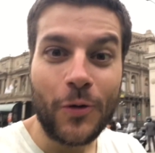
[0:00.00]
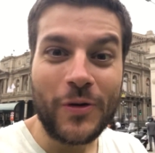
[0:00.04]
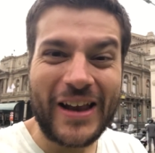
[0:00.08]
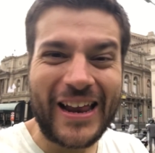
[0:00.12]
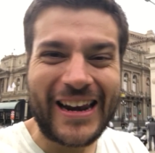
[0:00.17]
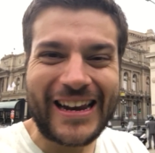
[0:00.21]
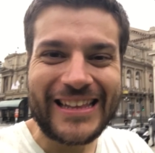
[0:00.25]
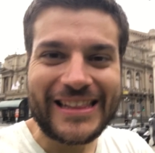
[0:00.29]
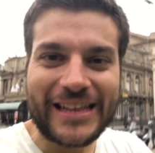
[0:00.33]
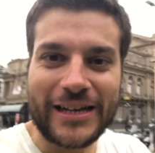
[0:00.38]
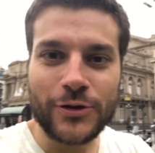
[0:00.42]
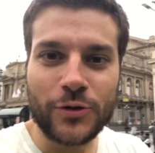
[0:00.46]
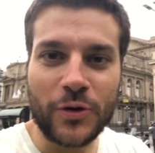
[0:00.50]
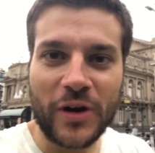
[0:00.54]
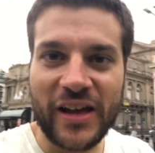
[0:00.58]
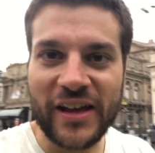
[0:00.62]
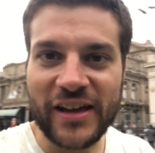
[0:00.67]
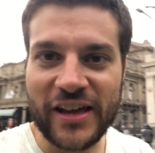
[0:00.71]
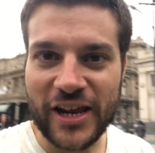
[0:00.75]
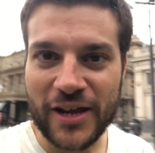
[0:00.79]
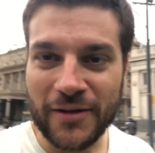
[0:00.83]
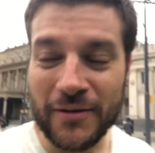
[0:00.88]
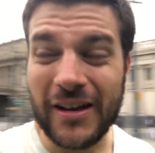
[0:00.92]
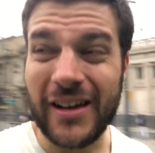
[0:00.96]
una arquitectura
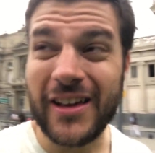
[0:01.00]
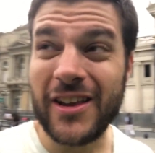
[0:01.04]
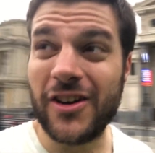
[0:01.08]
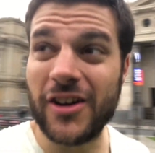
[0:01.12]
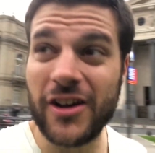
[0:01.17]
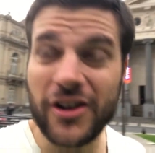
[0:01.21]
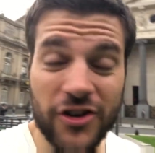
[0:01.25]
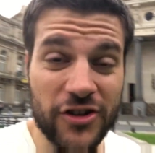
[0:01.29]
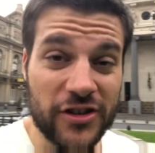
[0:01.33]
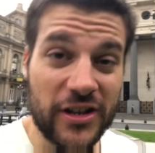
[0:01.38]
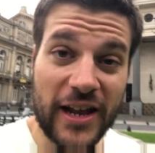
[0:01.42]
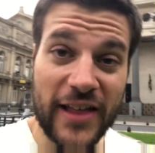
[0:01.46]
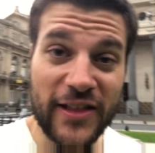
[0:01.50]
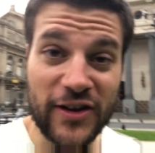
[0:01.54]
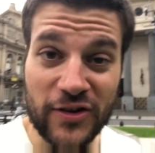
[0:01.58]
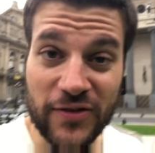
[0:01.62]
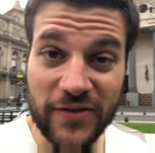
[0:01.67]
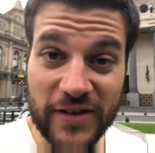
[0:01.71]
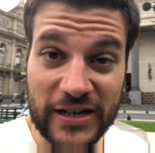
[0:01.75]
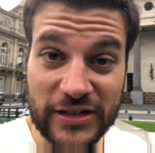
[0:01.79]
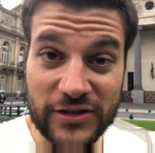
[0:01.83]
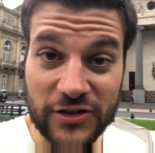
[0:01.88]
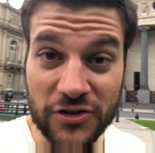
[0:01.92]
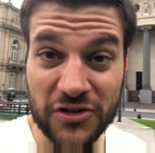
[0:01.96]
increíble. Creo que no será de los
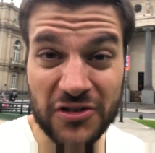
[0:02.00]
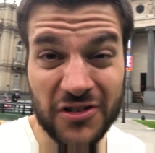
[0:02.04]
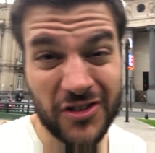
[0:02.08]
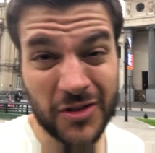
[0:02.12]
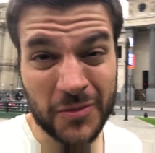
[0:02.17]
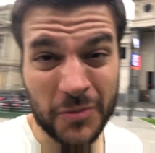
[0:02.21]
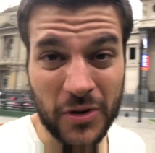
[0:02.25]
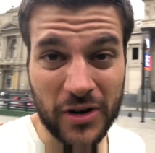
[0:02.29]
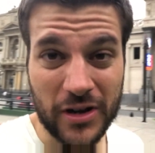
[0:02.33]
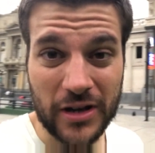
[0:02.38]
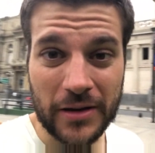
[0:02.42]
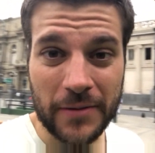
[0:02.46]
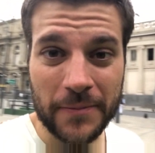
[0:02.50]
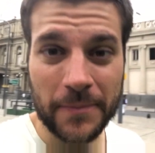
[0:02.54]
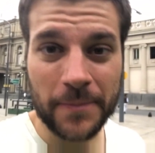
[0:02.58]
baratos, no sé por qué.